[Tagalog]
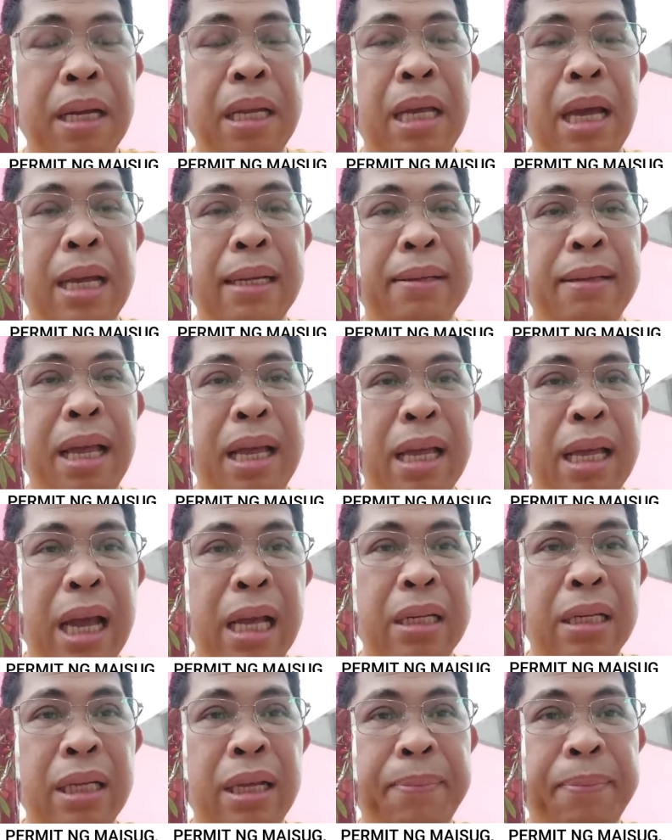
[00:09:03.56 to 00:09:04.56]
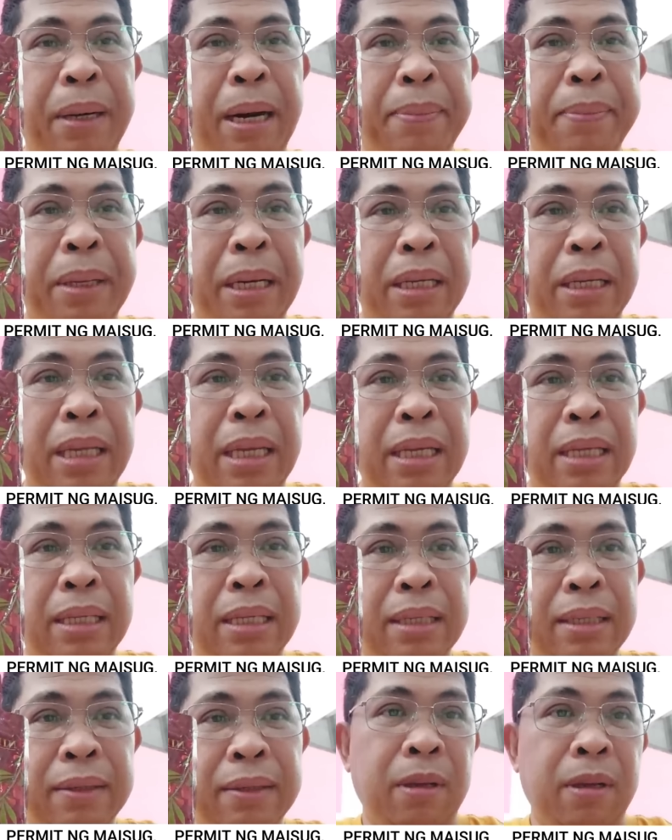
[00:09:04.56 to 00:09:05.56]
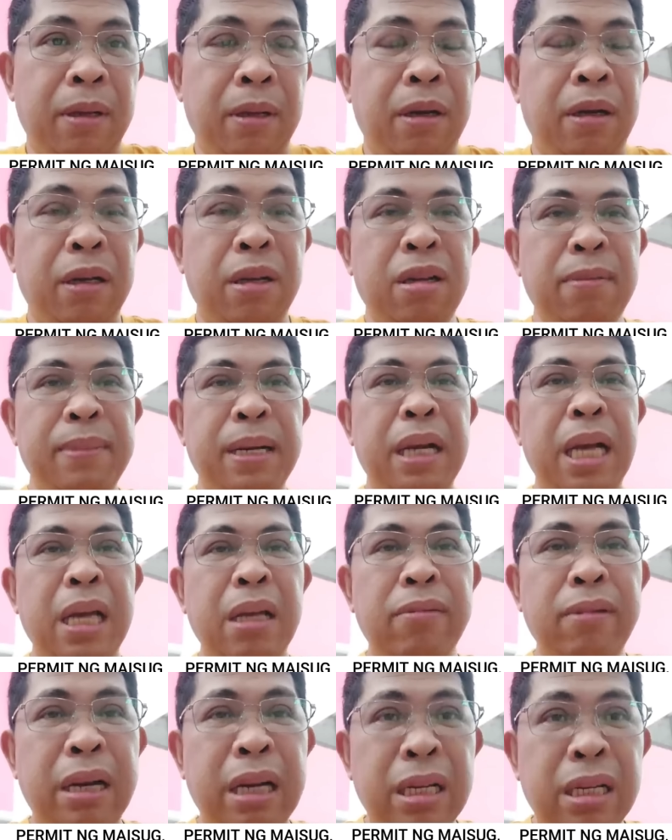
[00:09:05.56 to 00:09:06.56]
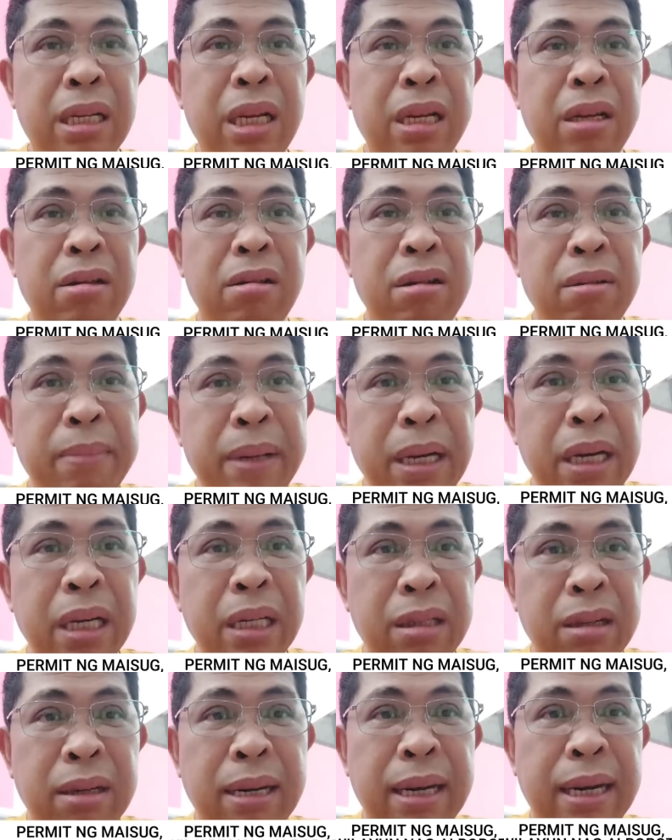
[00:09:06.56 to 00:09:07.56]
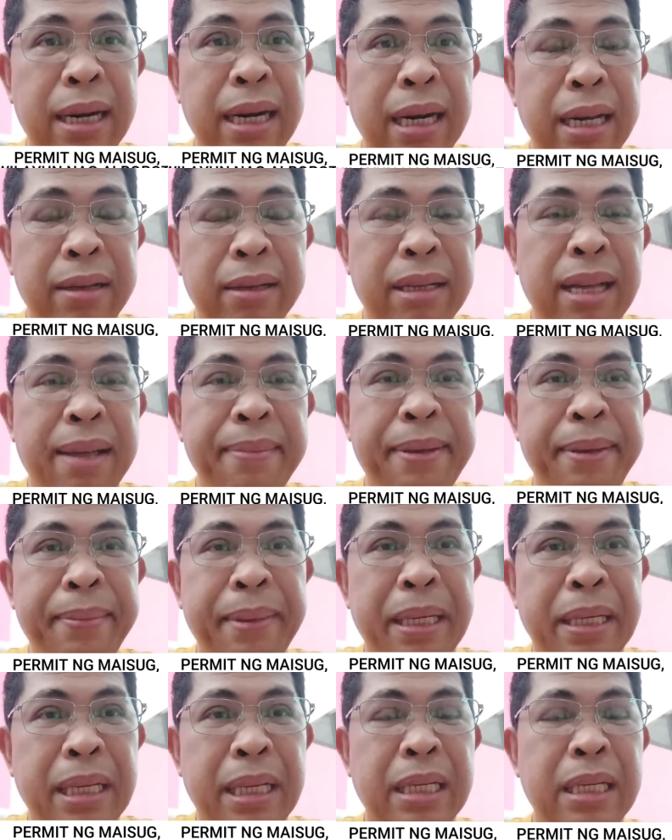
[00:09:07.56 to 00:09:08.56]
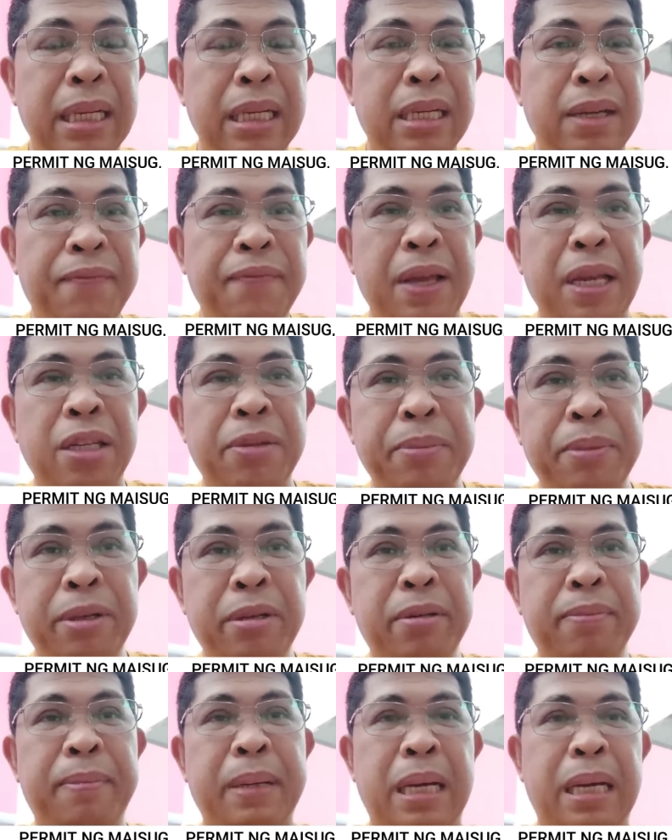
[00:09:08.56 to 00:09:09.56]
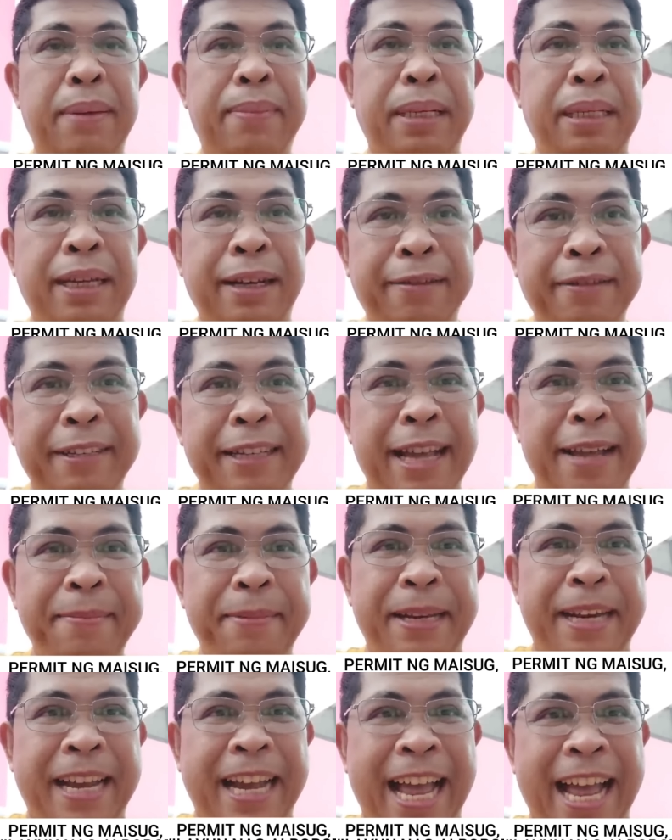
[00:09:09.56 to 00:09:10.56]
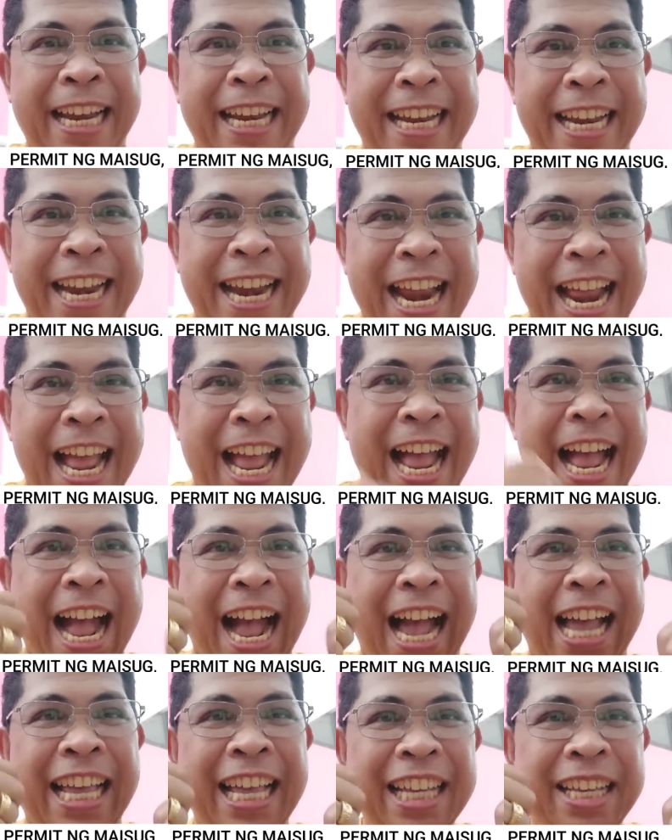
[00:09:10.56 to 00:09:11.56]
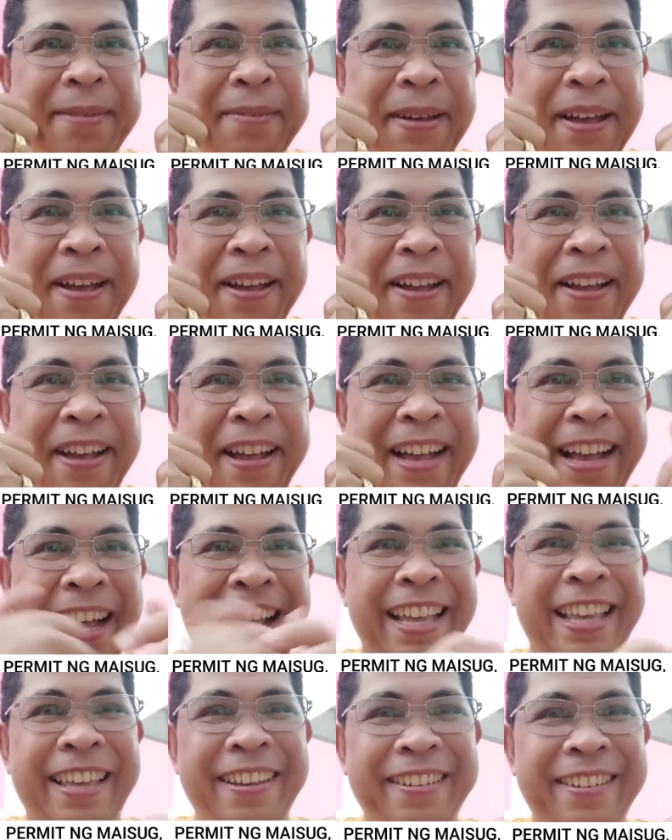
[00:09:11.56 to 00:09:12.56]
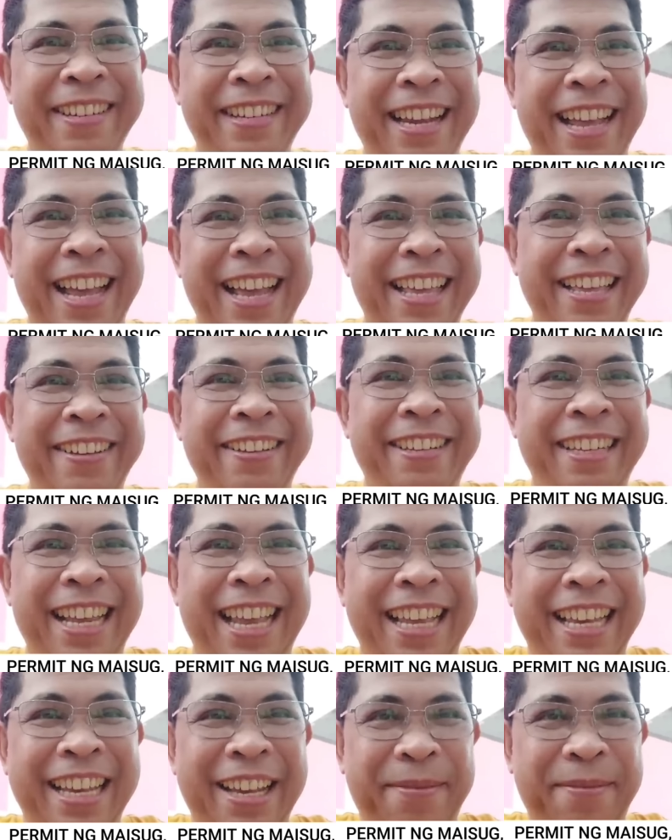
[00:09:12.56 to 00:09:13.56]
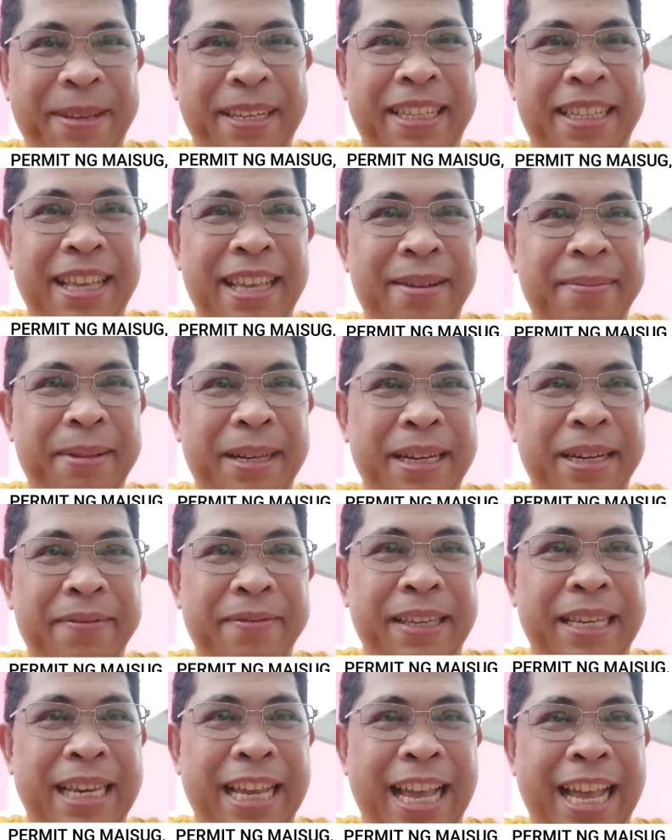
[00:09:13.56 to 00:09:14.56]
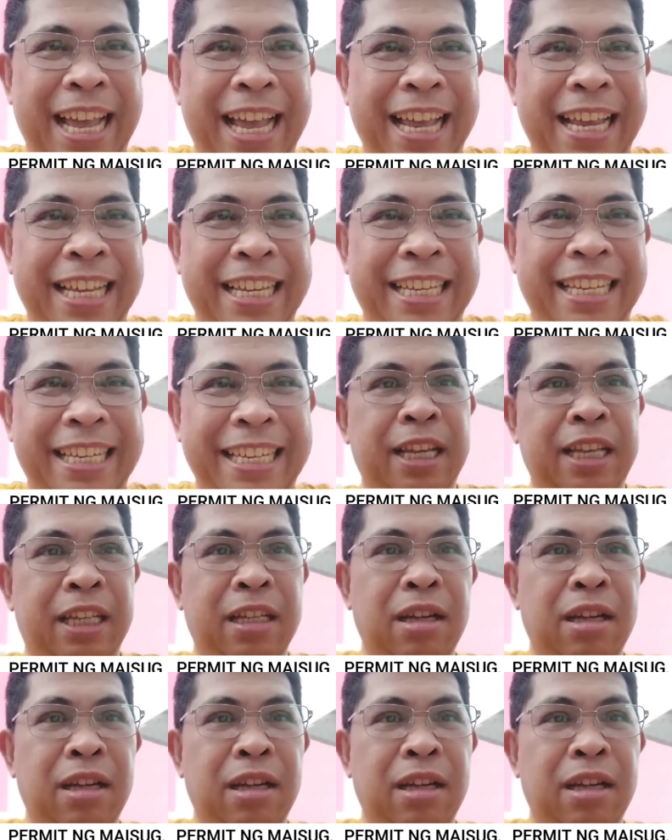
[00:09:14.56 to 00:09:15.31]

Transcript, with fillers: may anti-cancer properties. O yung mga inquiries ninyo, dumiretso na lang kayo sa aming messenger sa Facebook para masagot namin agad. Ayos pa, Ayos na ayos na niya, Mr. Maravillas.